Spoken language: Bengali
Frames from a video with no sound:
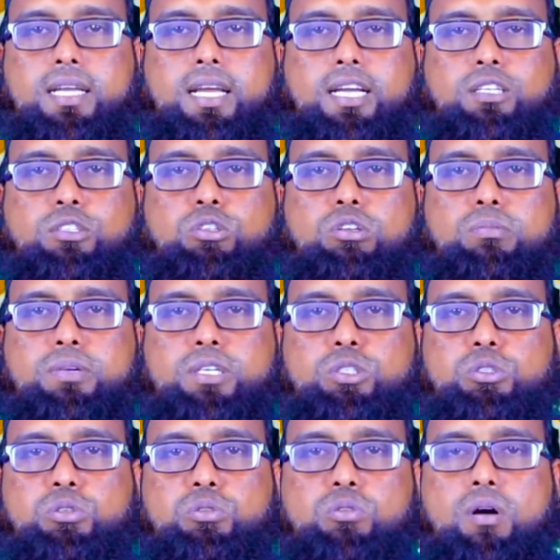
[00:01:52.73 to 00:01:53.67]
একজন
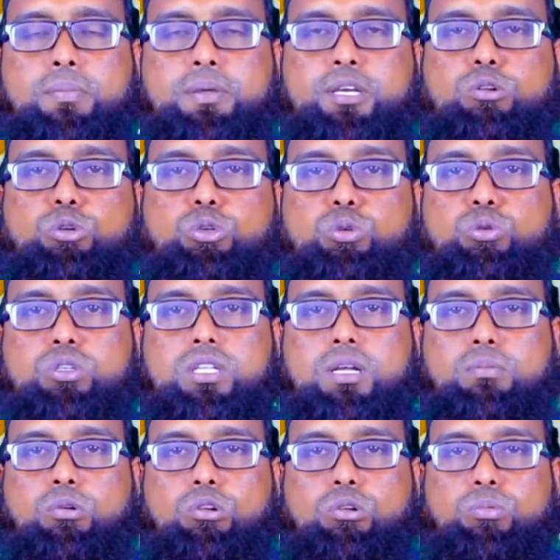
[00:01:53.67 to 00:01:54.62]
মানুষকে আমি কটু
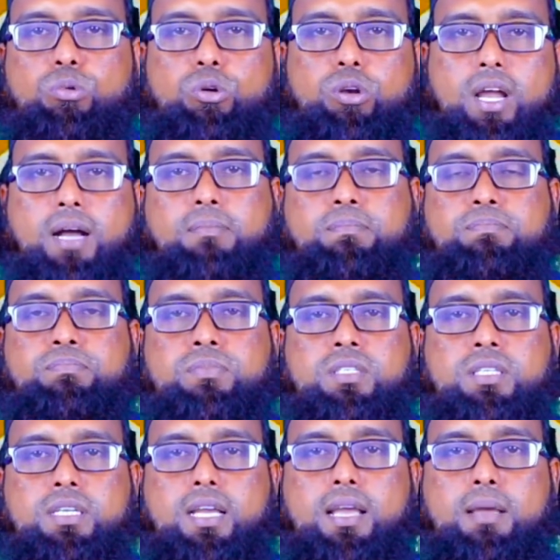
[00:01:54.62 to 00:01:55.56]
কথা বলবো না
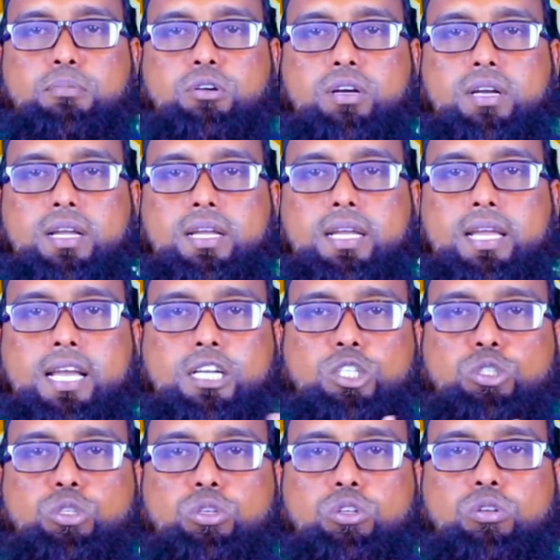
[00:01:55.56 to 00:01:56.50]
এবং
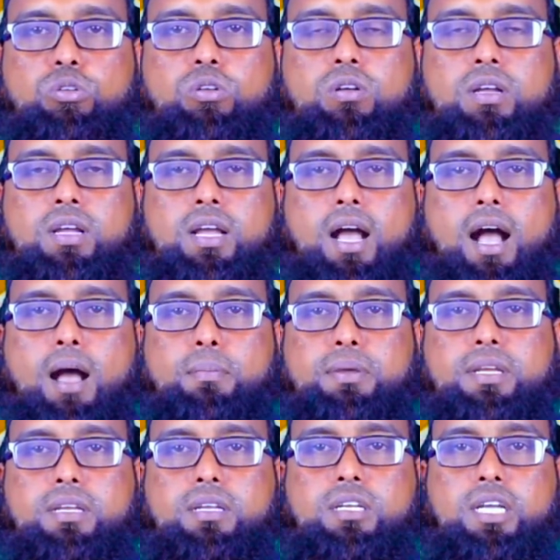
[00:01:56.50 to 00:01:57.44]
একজনের
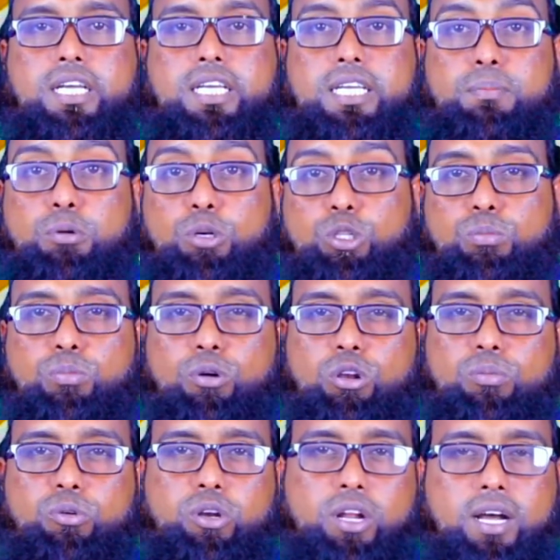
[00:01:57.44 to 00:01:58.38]
আমি গিবত
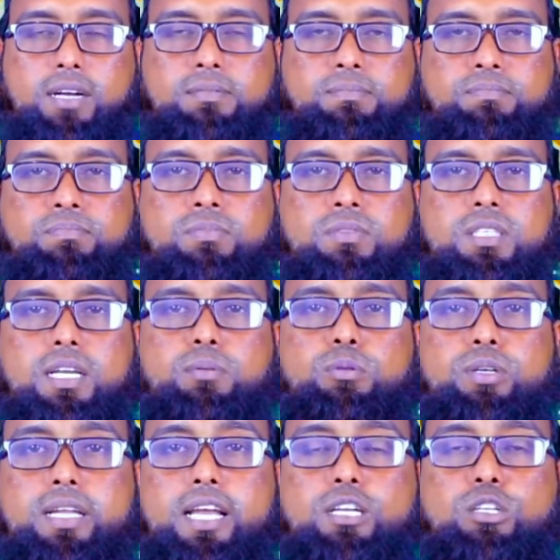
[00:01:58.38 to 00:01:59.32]
বলবো না
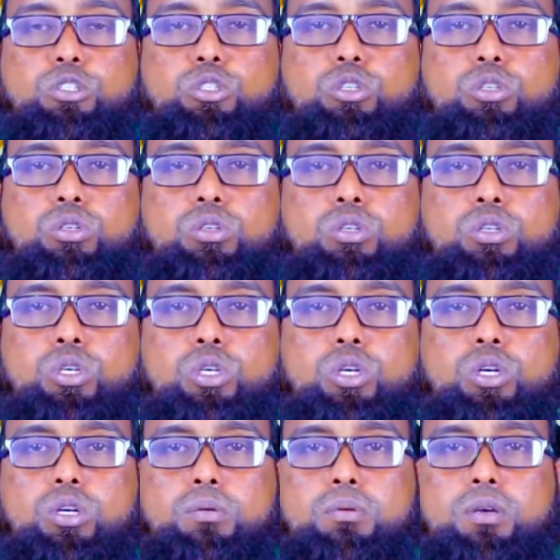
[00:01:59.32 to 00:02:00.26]
এবং একজন
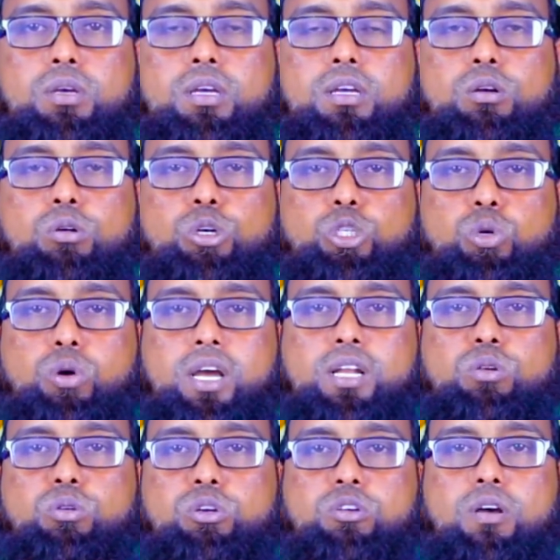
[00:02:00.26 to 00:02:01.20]

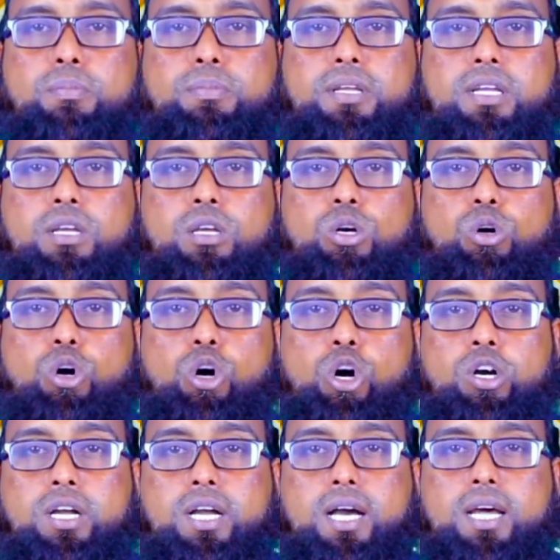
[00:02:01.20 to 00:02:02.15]
অসহায় লোককে আমি
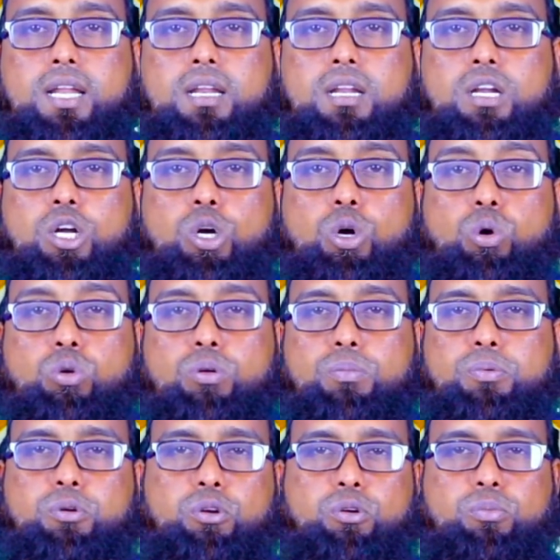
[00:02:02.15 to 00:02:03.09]
অহংকার
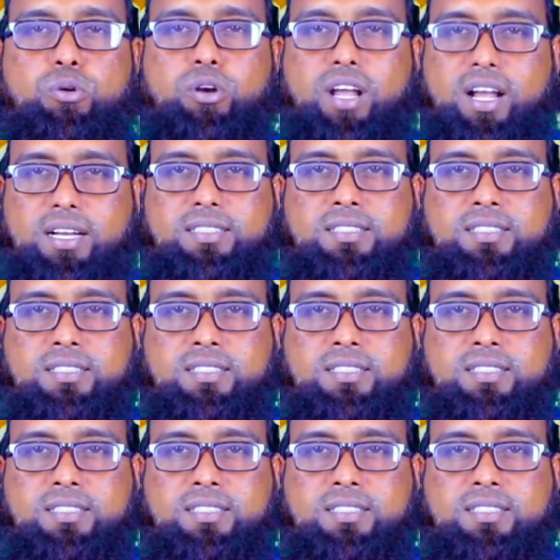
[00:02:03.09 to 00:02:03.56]
গৌরব করব না